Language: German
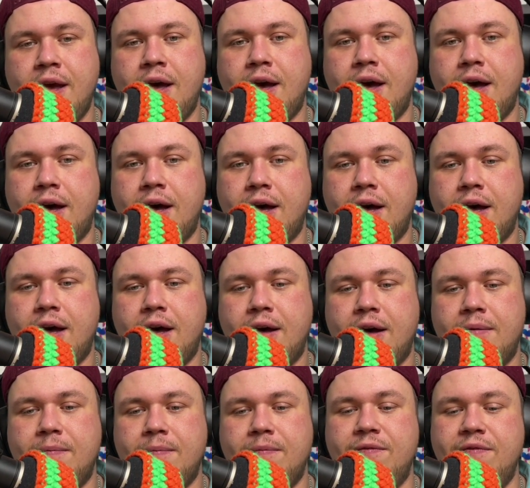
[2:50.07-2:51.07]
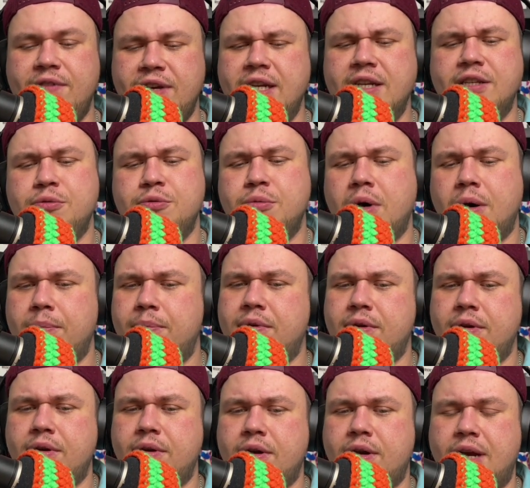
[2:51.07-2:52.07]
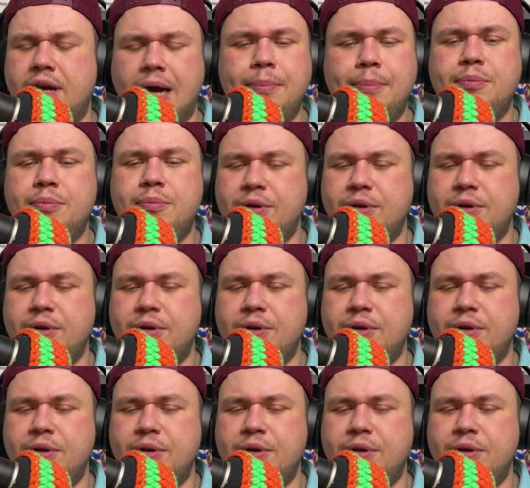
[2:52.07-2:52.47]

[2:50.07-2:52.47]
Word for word: äh, wie das überhaupt klappt mhm. mit